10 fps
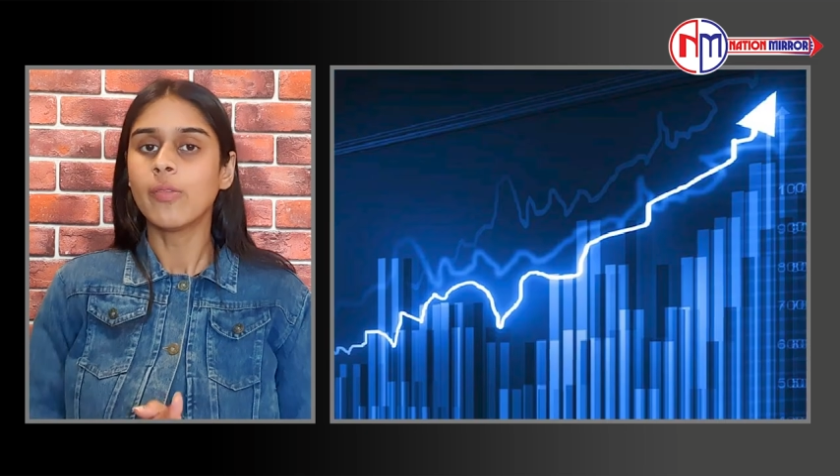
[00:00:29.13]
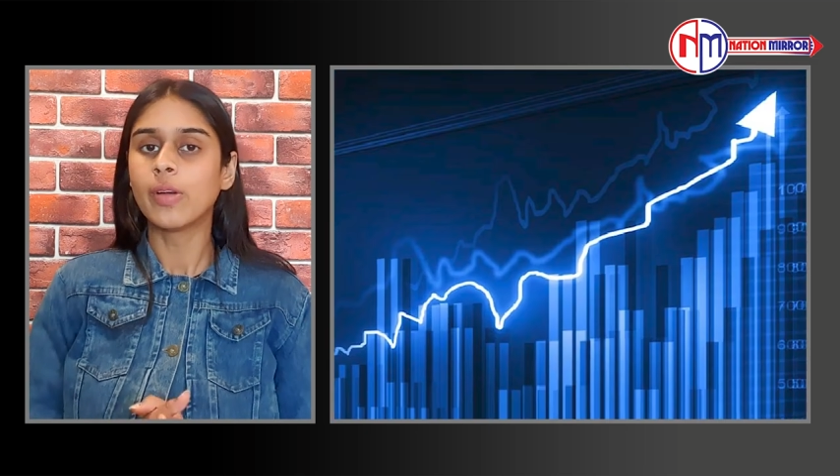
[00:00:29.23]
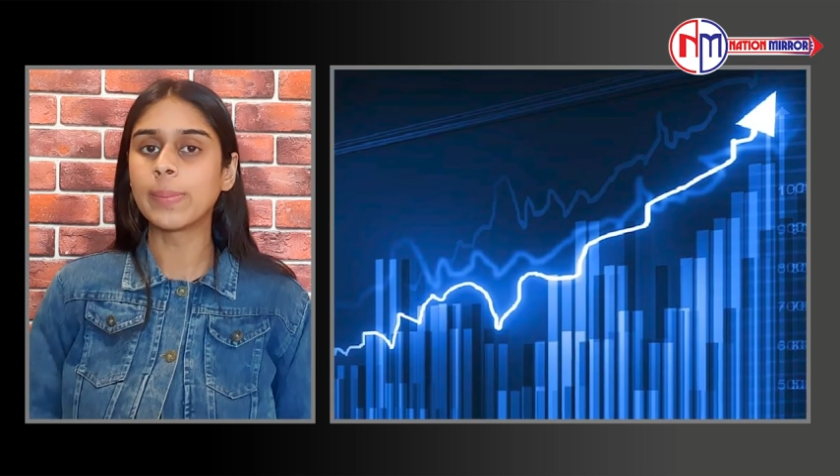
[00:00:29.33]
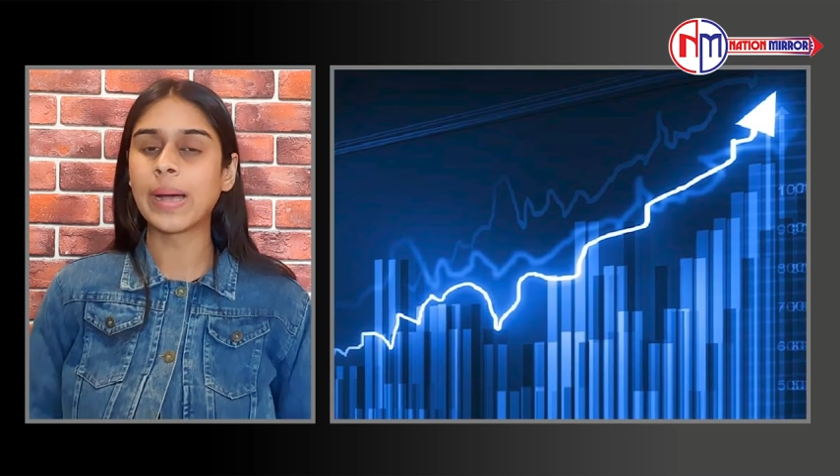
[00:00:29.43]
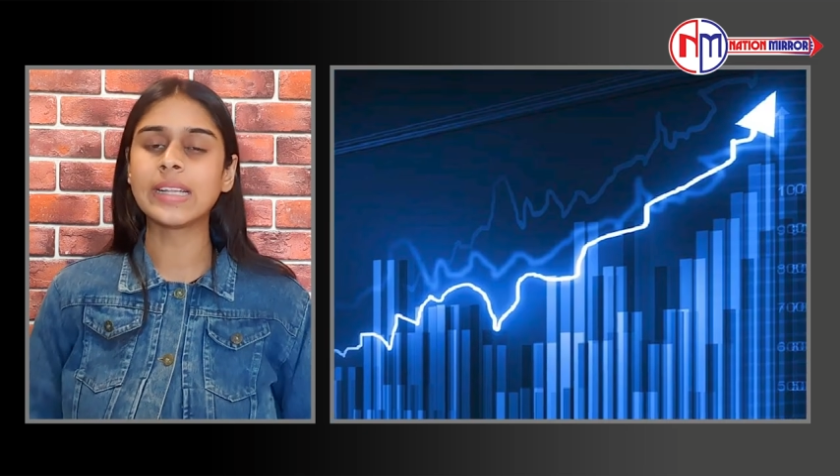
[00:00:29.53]

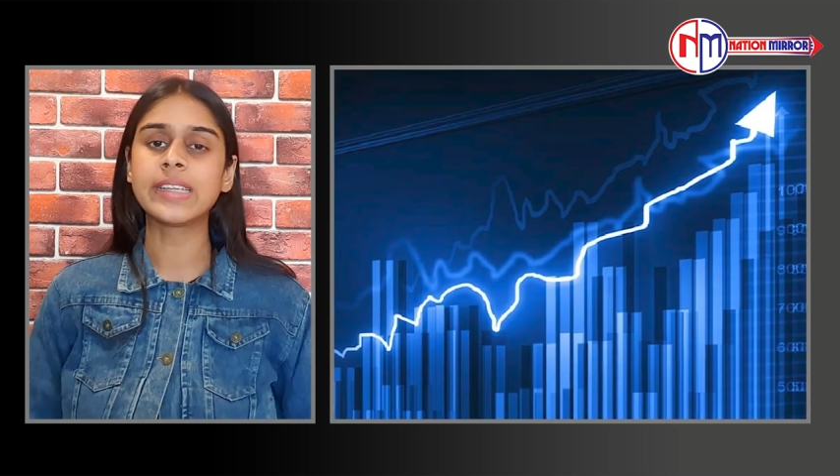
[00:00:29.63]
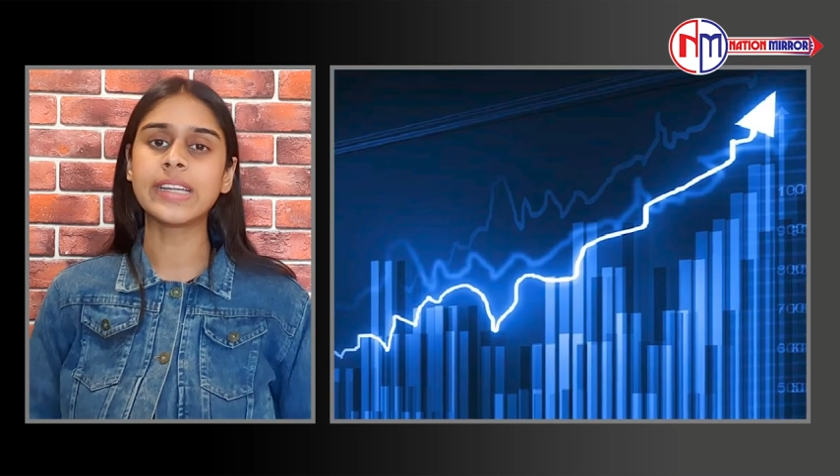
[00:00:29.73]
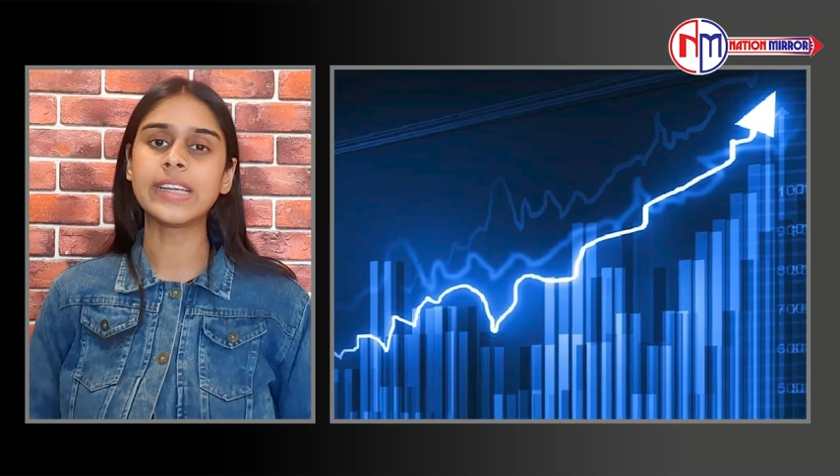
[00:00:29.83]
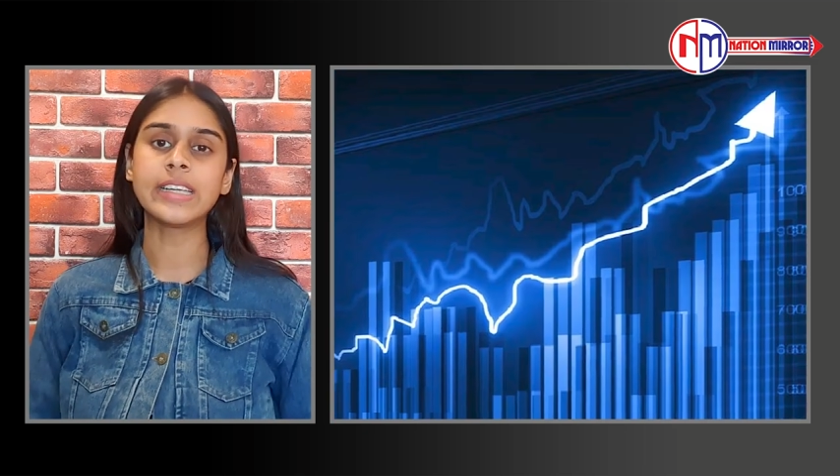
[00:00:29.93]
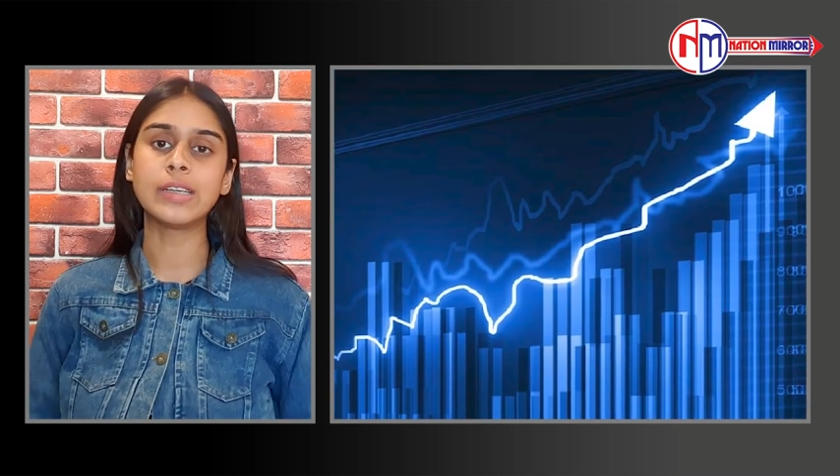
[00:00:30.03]
वही बात
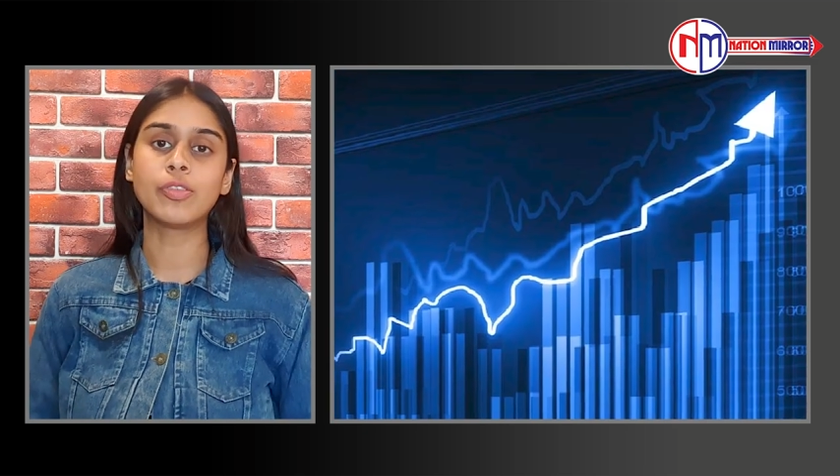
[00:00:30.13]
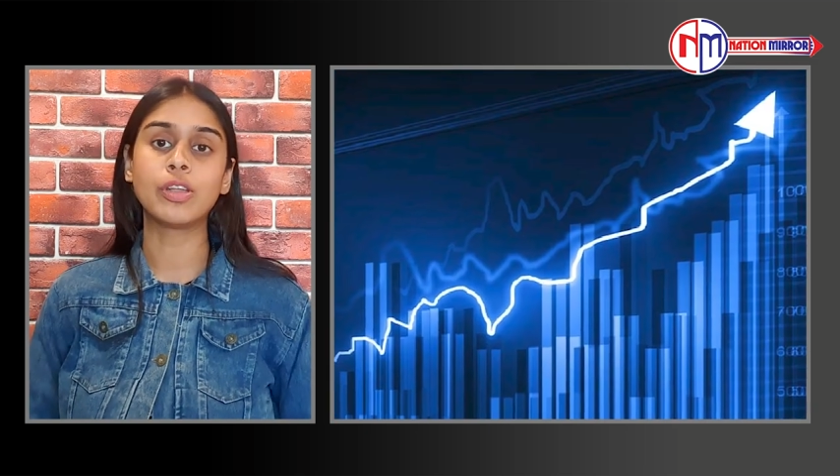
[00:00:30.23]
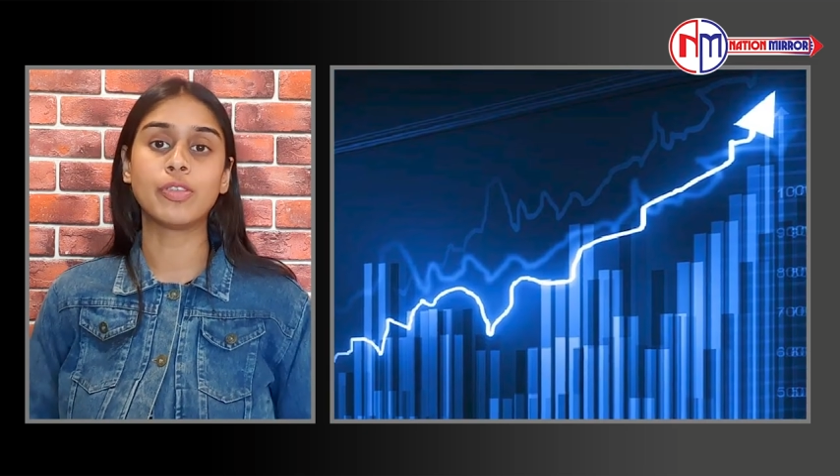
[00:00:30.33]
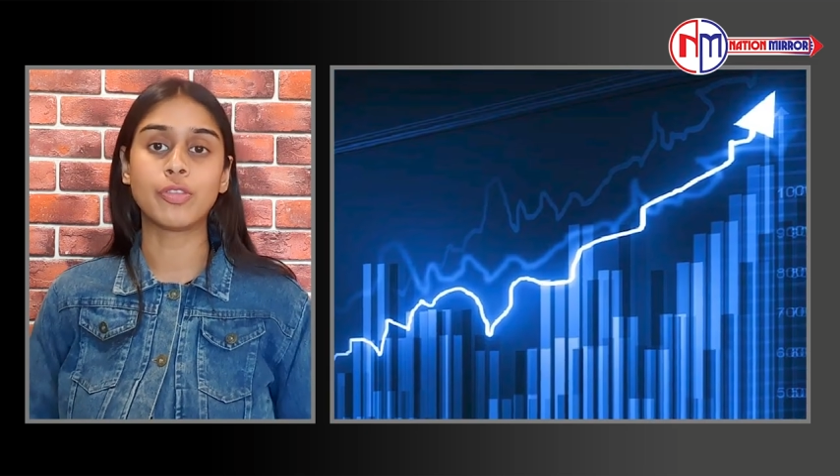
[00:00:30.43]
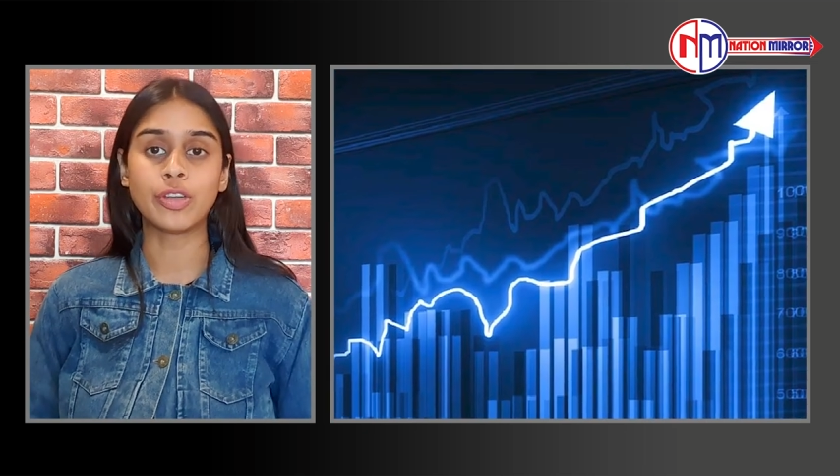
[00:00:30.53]
करें अगर
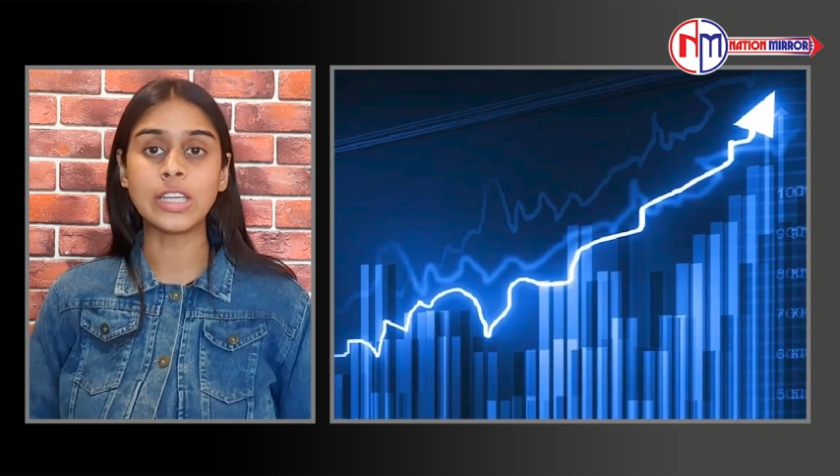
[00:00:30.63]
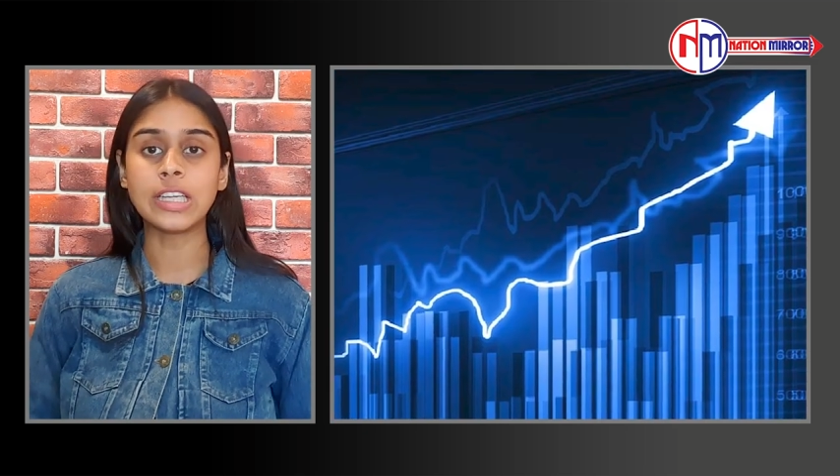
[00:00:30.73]
निफ्टी 50